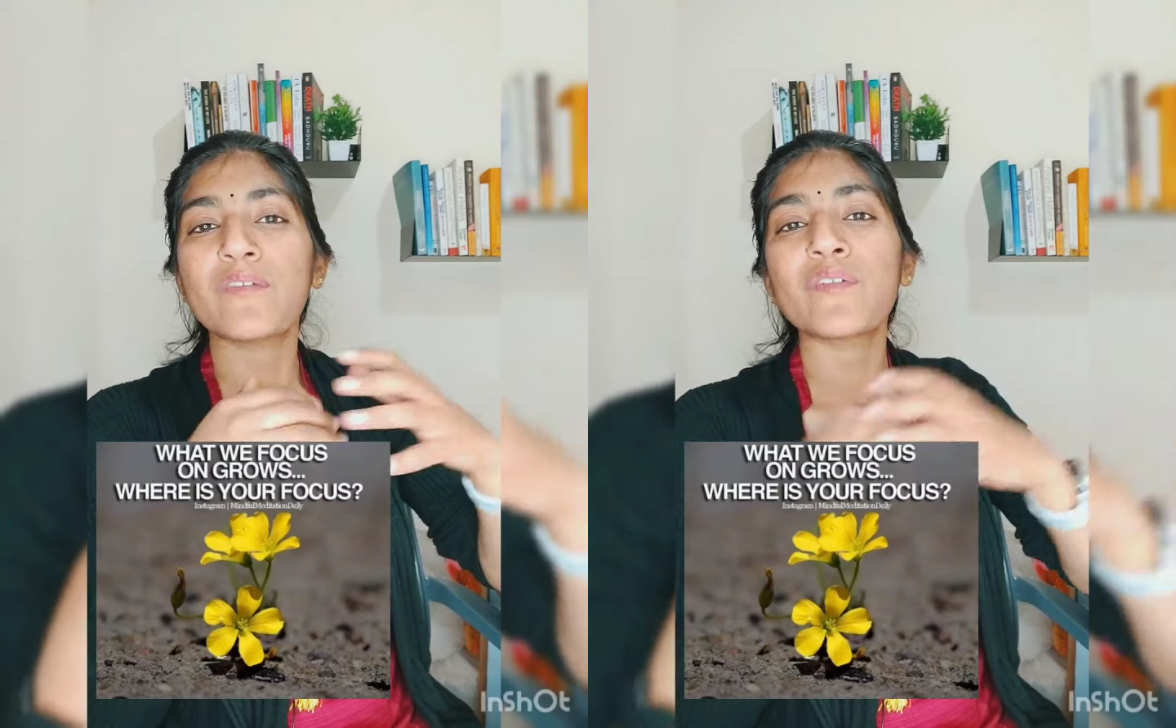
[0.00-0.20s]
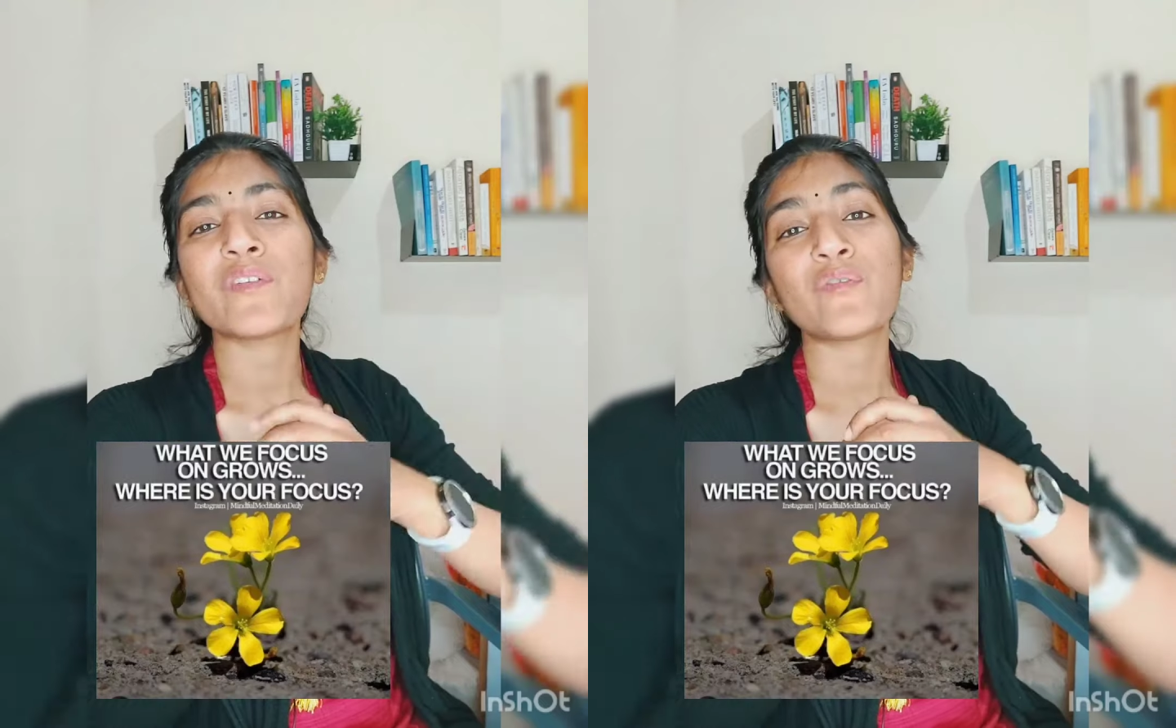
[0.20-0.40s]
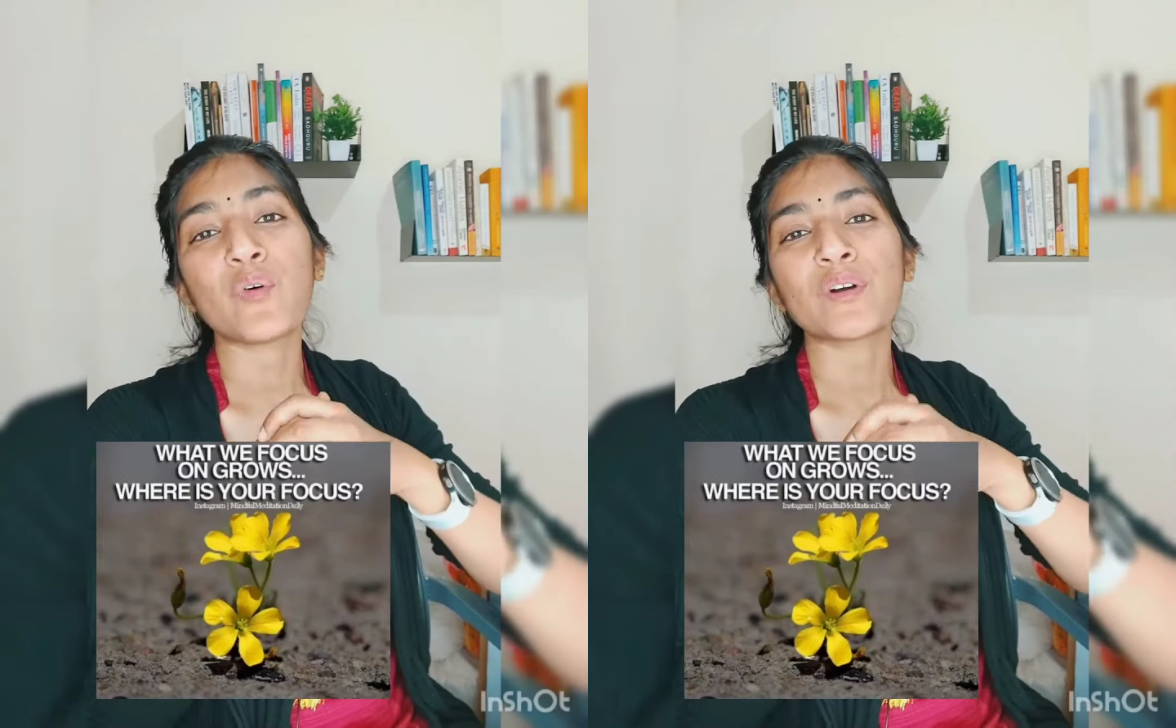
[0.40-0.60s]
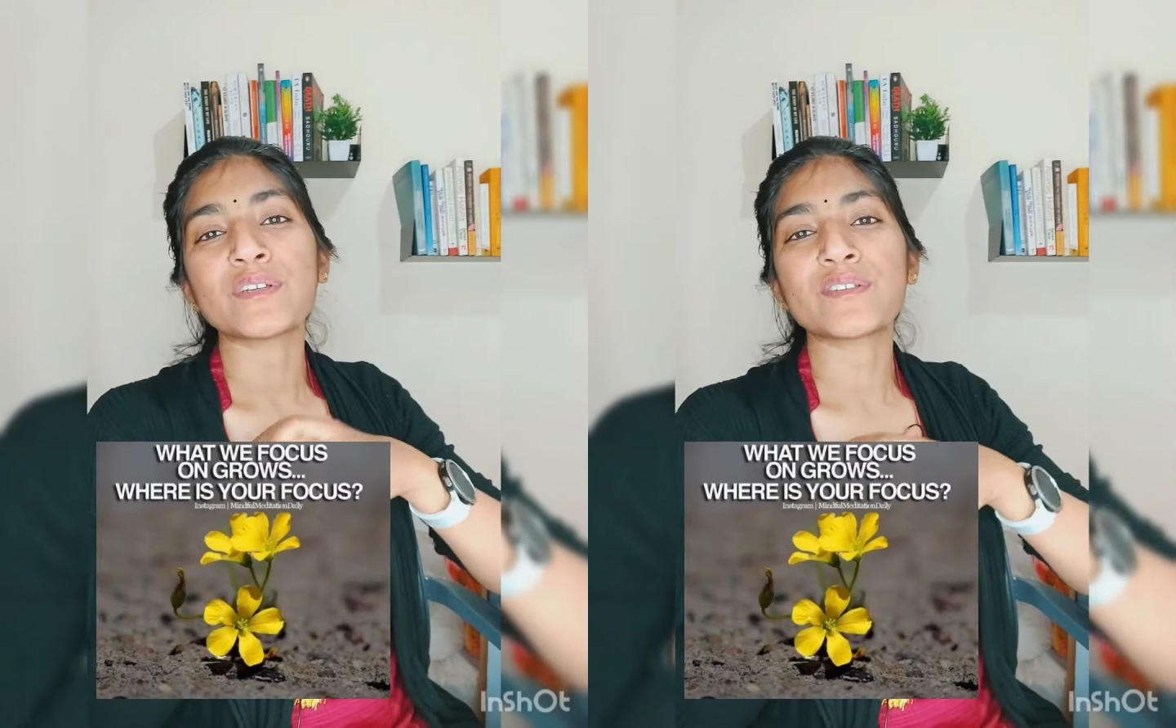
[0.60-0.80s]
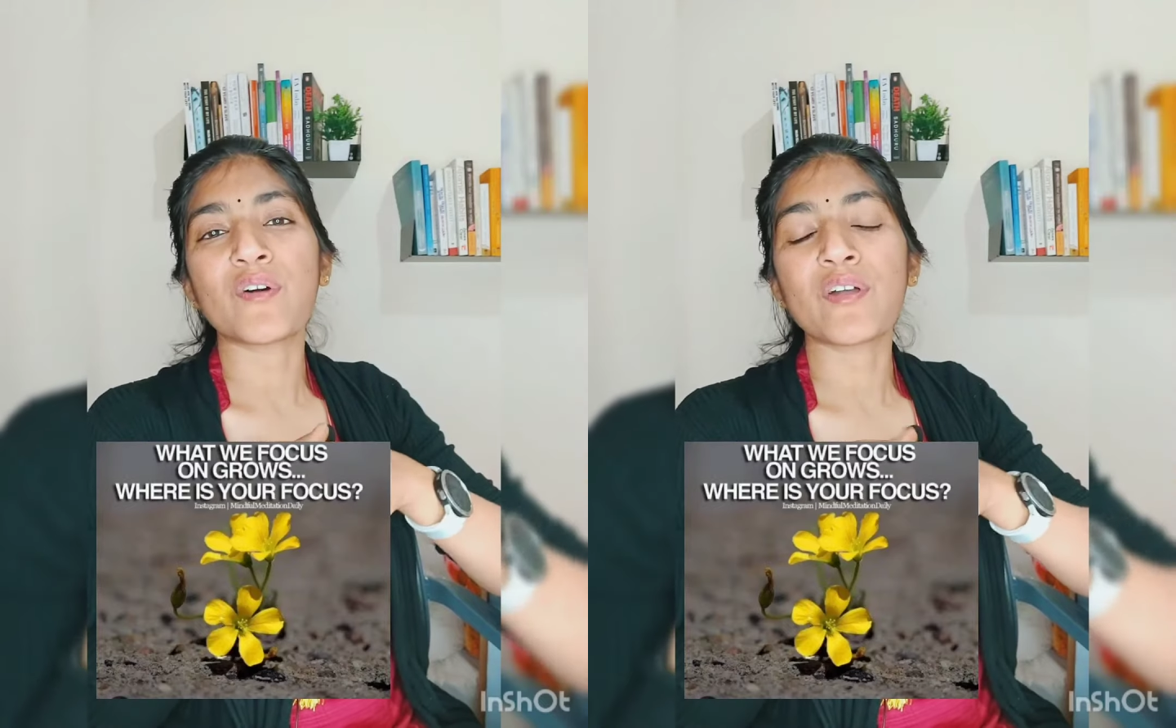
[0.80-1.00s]
एवर वी
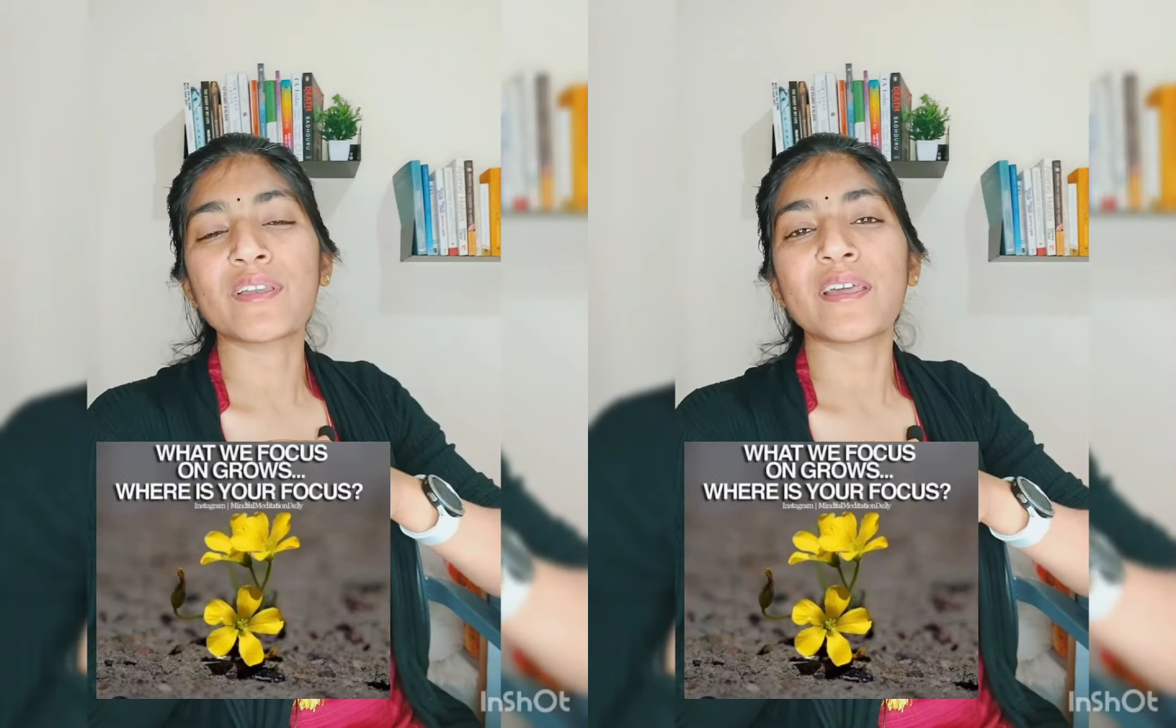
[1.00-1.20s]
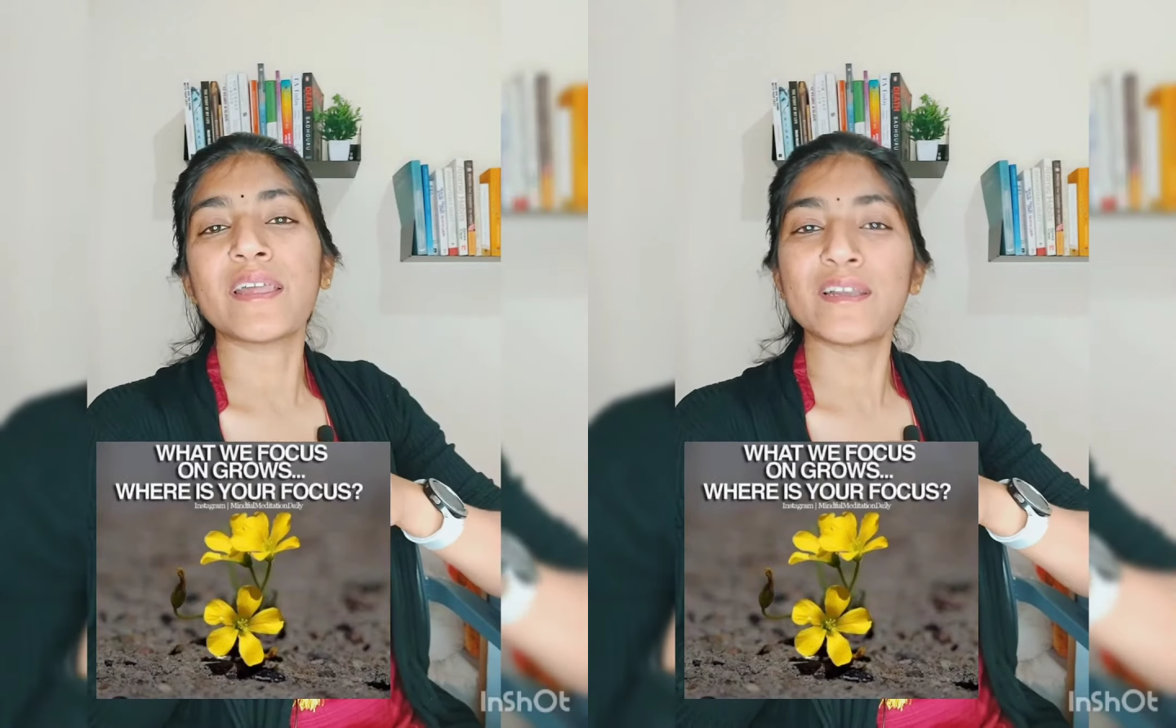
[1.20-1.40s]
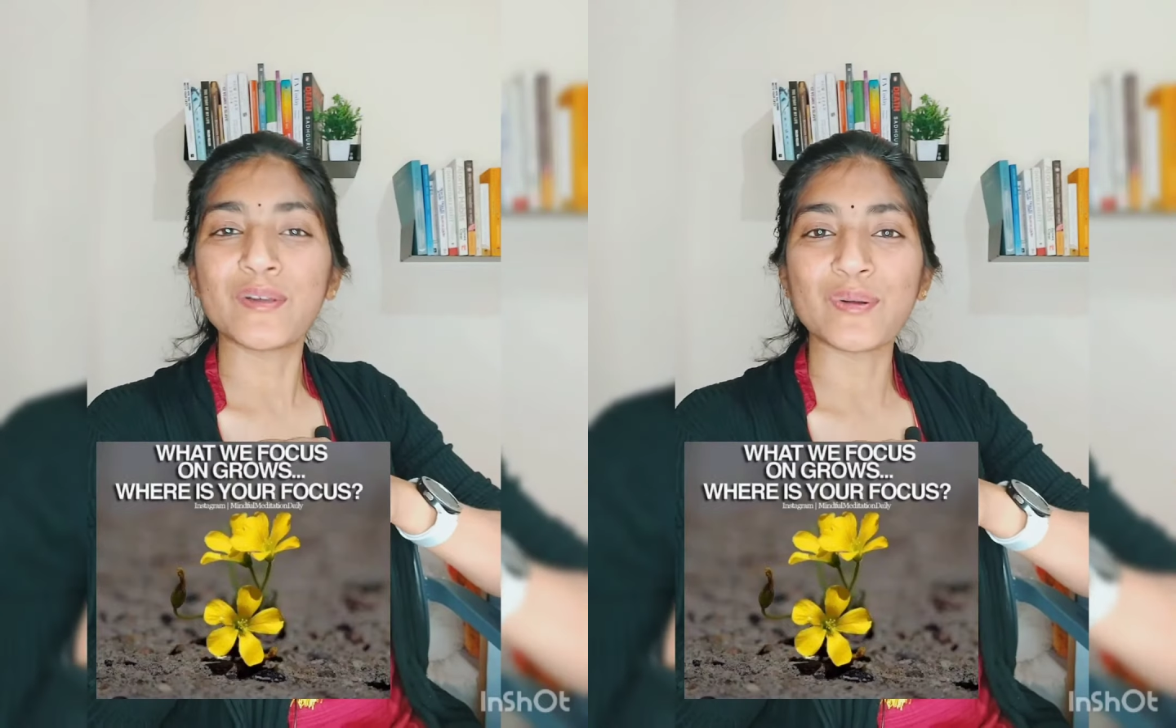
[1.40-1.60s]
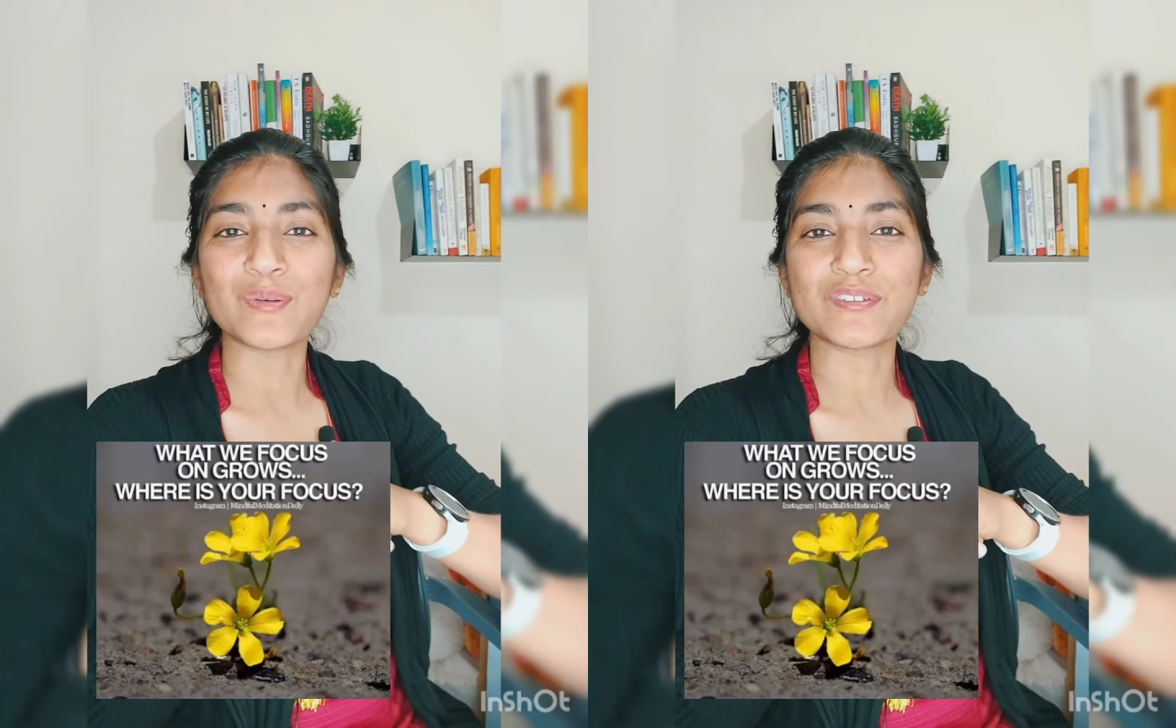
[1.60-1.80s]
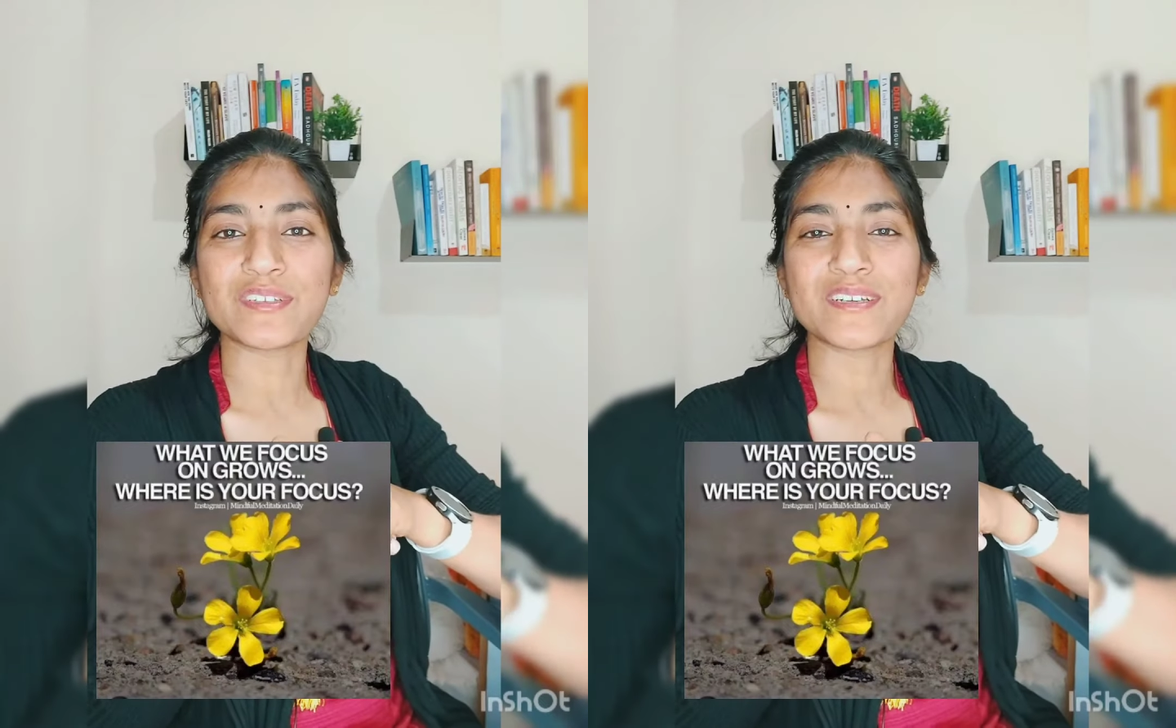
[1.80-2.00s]
फोकस ऑन इट
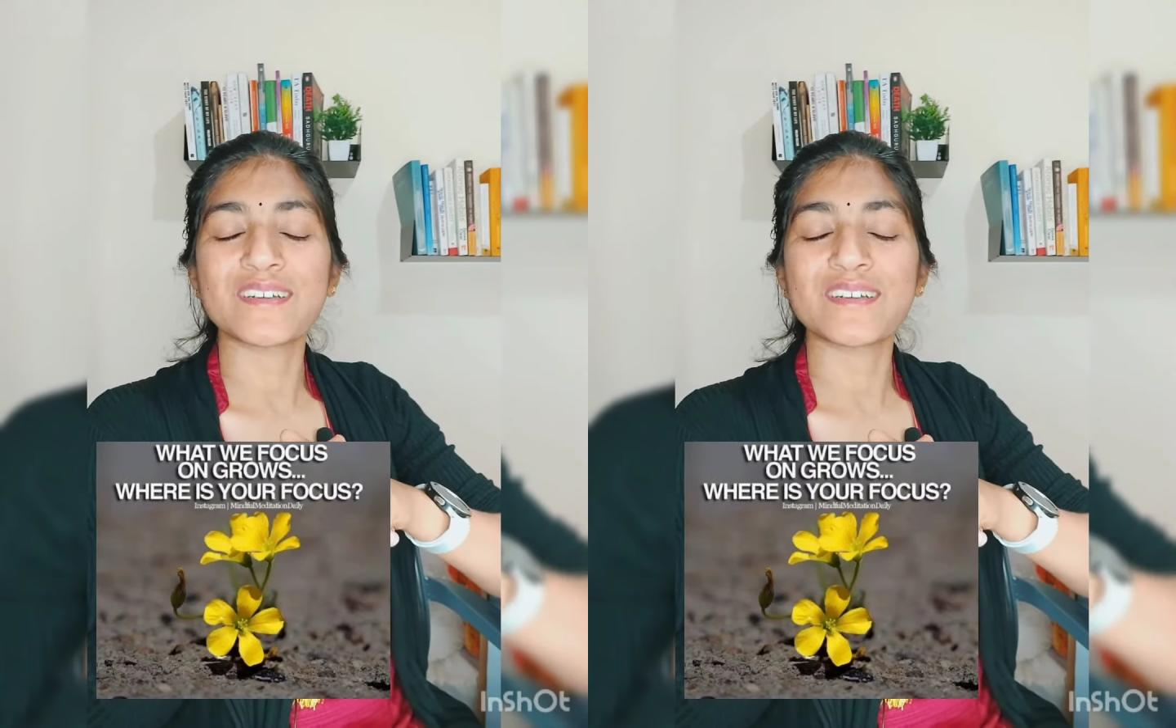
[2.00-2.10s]
ग्रोज़